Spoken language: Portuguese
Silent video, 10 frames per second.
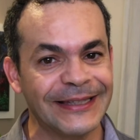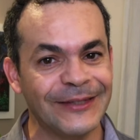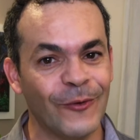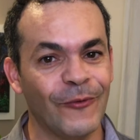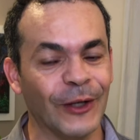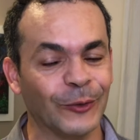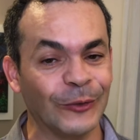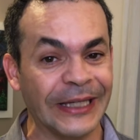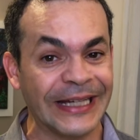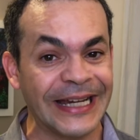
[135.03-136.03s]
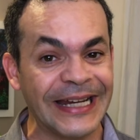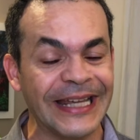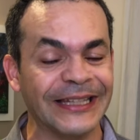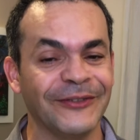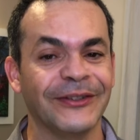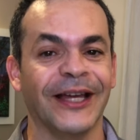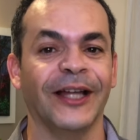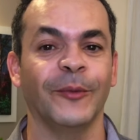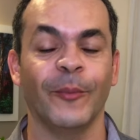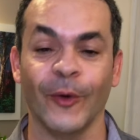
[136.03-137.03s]
o fator da
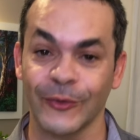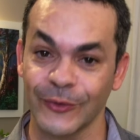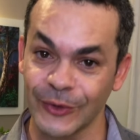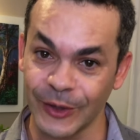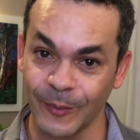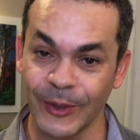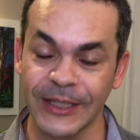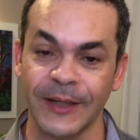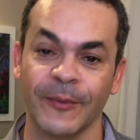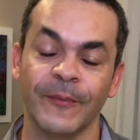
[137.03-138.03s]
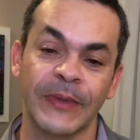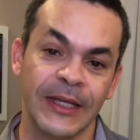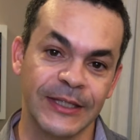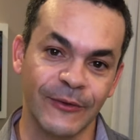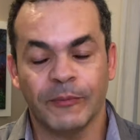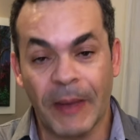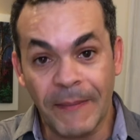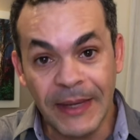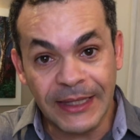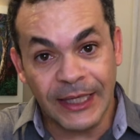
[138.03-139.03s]
criatividade pode surgir. Por exemplo, se você
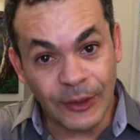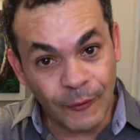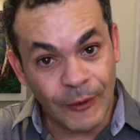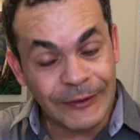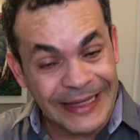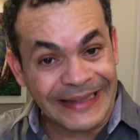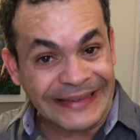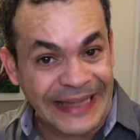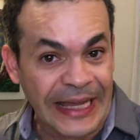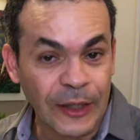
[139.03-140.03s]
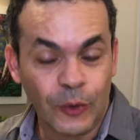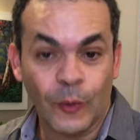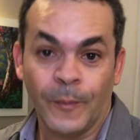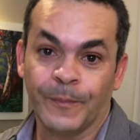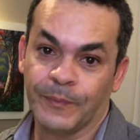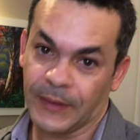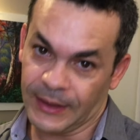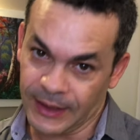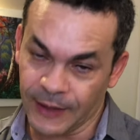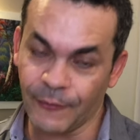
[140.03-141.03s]
permite que teu filho tenha tédio,
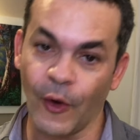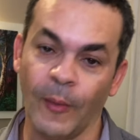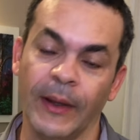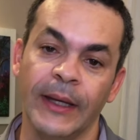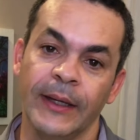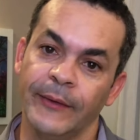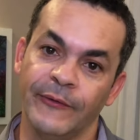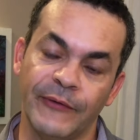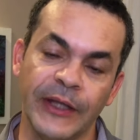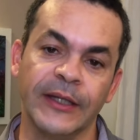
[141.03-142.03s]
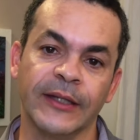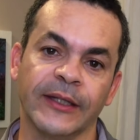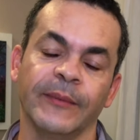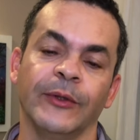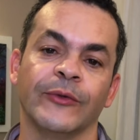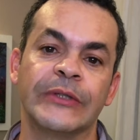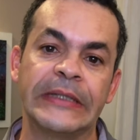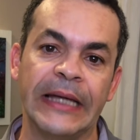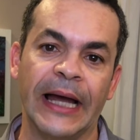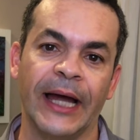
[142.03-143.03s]
de que forma? 20 e 30 minutos
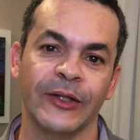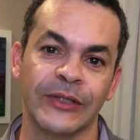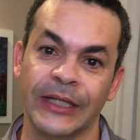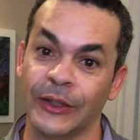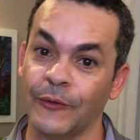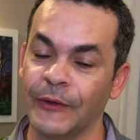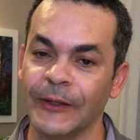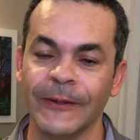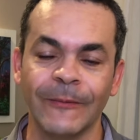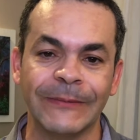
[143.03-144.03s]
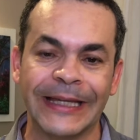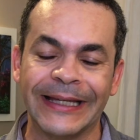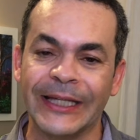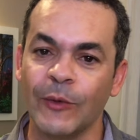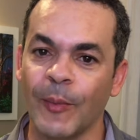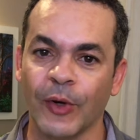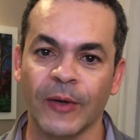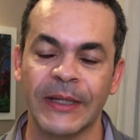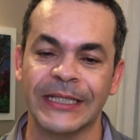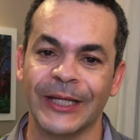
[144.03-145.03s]
diários que teu filho não tenha nenhuma
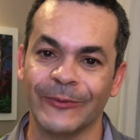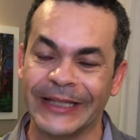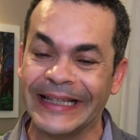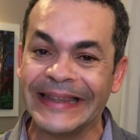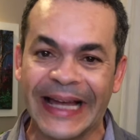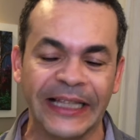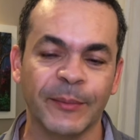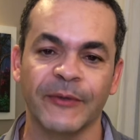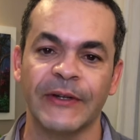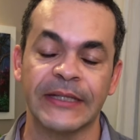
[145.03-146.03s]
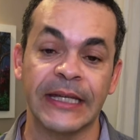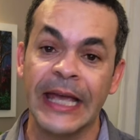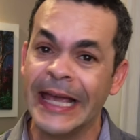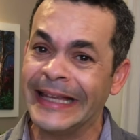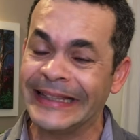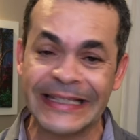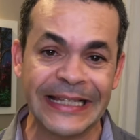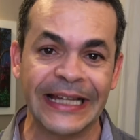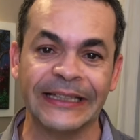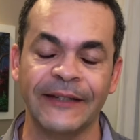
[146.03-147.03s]
programação, não tenha nada para fazer.
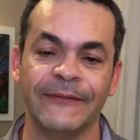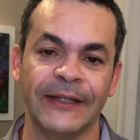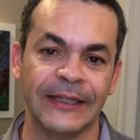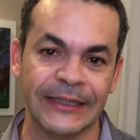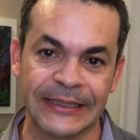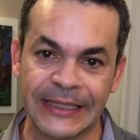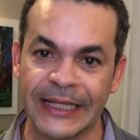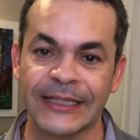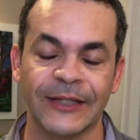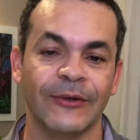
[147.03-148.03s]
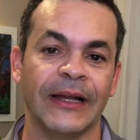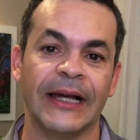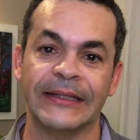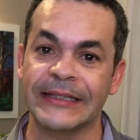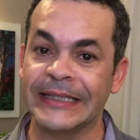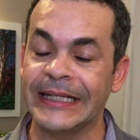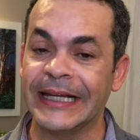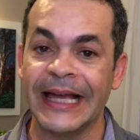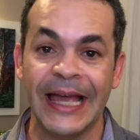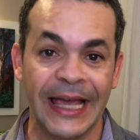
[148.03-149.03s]
Desliga a TV, desliga o celular,
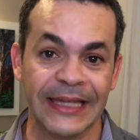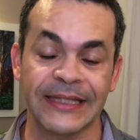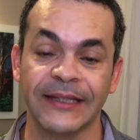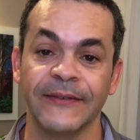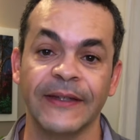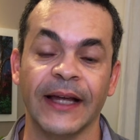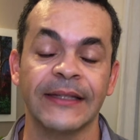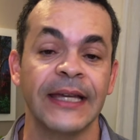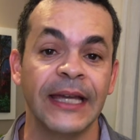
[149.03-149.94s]
desliga essas atividades